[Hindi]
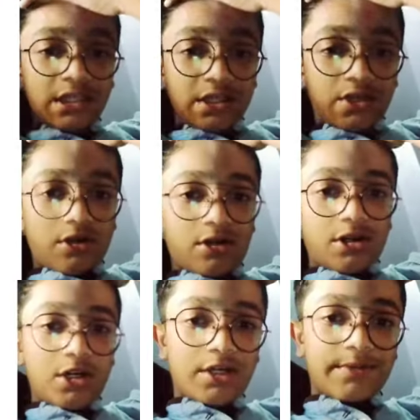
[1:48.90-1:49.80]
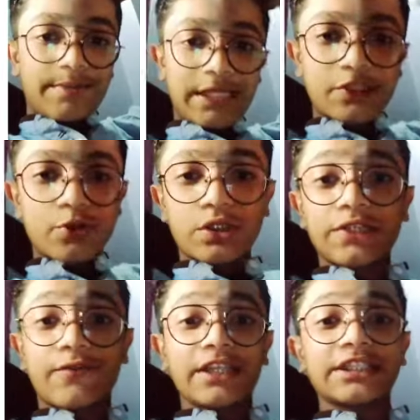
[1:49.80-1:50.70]
और मैंने सूरत
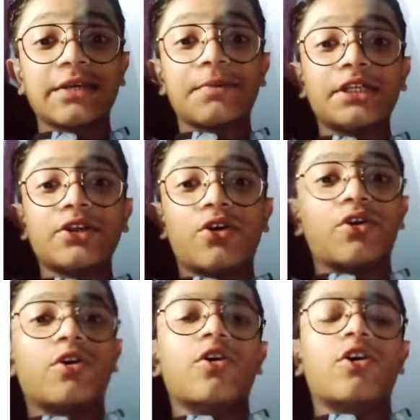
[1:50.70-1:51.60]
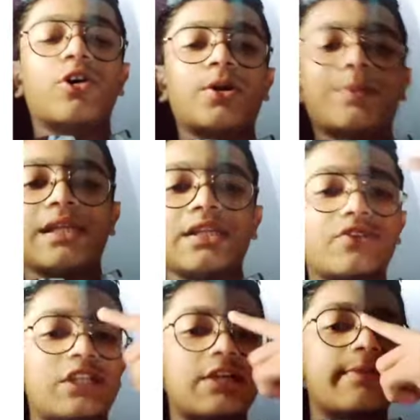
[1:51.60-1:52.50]
फातिया पढ़ी और मैंने
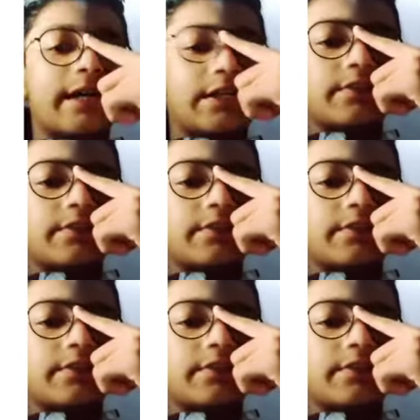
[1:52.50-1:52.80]
उसके बाद